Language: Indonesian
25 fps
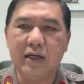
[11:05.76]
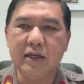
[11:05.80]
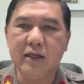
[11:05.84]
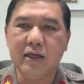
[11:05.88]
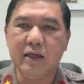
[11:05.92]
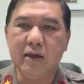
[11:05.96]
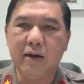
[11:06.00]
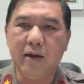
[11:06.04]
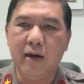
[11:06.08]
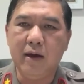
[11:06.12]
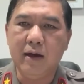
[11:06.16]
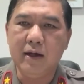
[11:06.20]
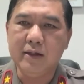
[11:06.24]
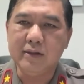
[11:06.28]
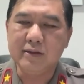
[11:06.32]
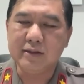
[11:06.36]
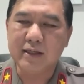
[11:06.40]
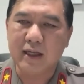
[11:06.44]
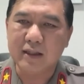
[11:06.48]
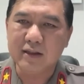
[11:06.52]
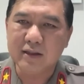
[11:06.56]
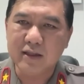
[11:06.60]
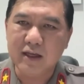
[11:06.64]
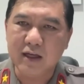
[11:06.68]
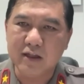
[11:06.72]
lagi
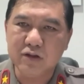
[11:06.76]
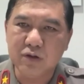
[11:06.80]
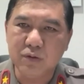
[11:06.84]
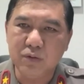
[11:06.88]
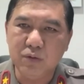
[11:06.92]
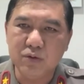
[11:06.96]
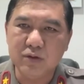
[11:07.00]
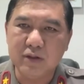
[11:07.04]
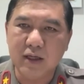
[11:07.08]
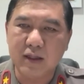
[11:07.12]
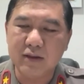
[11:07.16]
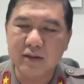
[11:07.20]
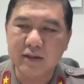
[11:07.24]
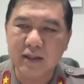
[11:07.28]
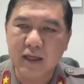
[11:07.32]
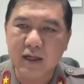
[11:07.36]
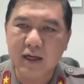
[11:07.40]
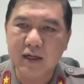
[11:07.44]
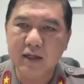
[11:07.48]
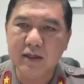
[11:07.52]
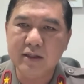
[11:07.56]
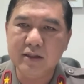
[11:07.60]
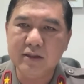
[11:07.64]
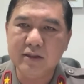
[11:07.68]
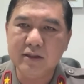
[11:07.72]
Satgas
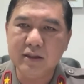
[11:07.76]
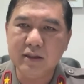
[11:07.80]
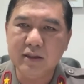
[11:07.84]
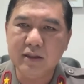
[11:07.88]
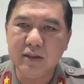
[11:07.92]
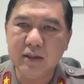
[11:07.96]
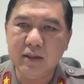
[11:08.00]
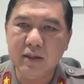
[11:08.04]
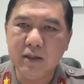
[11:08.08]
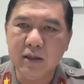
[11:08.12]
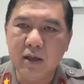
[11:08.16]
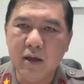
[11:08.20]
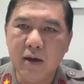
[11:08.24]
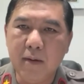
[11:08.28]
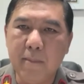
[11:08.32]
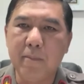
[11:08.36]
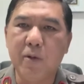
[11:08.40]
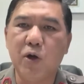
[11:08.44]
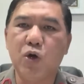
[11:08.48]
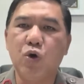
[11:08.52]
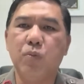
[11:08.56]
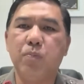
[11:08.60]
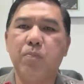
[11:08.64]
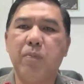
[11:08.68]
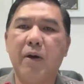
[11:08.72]
Nusantara di sini
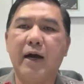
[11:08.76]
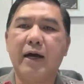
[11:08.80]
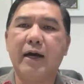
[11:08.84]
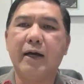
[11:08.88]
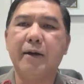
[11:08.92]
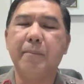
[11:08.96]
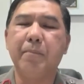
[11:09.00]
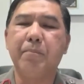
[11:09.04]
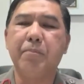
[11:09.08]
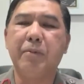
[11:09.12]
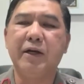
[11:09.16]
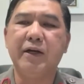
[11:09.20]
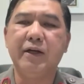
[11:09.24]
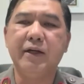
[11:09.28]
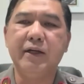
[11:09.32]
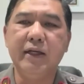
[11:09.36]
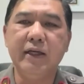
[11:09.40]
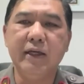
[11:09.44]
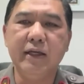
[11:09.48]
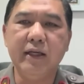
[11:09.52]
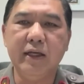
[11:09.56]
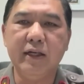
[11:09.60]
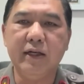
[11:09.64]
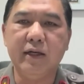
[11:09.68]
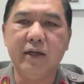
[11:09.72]
merupakan
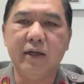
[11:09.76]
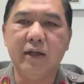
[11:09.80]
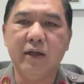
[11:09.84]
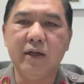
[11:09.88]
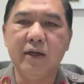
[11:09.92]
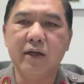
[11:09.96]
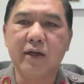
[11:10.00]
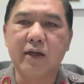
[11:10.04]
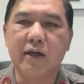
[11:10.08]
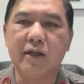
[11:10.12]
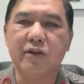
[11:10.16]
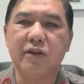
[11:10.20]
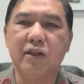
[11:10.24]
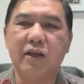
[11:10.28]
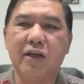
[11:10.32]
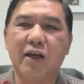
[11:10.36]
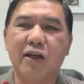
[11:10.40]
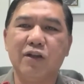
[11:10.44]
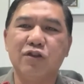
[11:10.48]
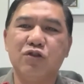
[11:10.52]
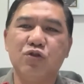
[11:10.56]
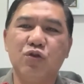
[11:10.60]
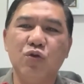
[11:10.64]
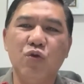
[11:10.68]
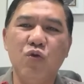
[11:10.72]
pendingin
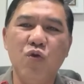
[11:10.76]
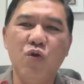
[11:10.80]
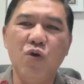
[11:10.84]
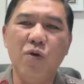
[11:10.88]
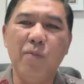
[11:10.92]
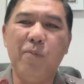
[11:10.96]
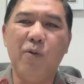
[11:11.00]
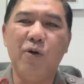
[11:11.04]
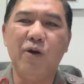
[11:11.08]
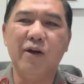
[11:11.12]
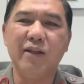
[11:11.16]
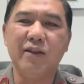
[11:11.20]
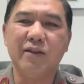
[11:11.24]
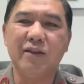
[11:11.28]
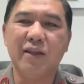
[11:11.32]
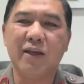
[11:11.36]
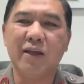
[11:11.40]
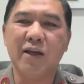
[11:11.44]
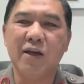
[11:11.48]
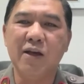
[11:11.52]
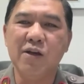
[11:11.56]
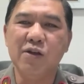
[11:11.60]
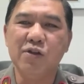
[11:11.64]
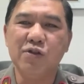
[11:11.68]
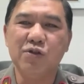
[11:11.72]
ketika suhu
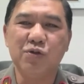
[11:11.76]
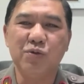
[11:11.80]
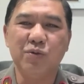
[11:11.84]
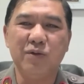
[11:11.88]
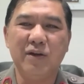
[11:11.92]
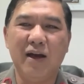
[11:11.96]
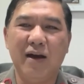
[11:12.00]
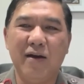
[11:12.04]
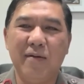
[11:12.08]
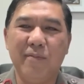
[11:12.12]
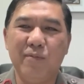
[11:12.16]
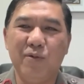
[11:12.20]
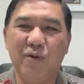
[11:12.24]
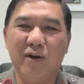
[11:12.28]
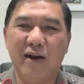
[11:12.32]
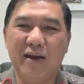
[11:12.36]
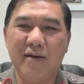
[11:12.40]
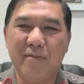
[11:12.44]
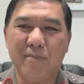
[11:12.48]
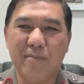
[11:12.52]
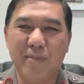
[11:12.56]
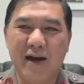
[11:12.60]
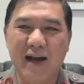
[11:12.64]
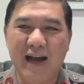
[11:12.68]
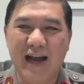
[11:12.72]
politik sudah
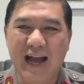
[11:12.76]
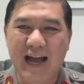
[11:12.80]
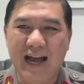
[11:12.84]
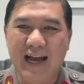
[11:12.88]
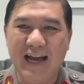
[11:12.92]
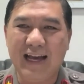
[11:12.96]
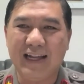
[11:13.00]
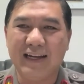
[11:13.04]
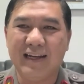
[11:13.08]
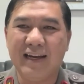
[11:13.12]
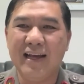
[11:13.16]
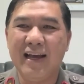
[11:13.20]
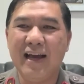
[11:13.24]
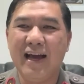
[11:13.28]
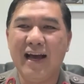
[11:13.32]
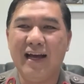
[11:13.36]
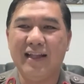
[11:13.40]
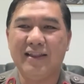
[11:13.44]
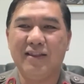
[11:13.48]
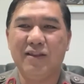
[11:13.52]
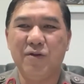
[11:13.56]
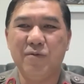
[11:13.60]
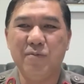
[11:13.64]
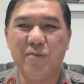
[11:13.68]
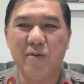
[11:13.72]
mulai menghangat okay.
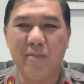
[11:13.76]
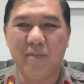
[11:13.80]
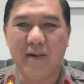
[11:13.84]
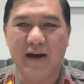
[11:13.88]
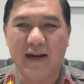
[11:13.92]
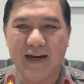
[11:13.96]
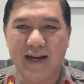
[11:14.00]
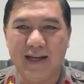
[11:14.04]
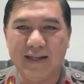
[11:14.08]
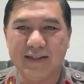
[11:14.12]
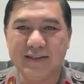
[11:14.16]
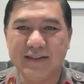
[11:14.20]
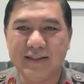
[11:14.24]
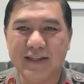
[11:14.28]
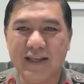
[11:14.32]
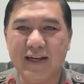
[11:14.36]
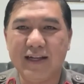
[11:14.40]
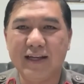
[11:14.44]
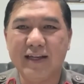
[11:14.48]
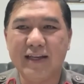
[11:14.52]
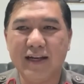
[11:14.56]
atau memanas.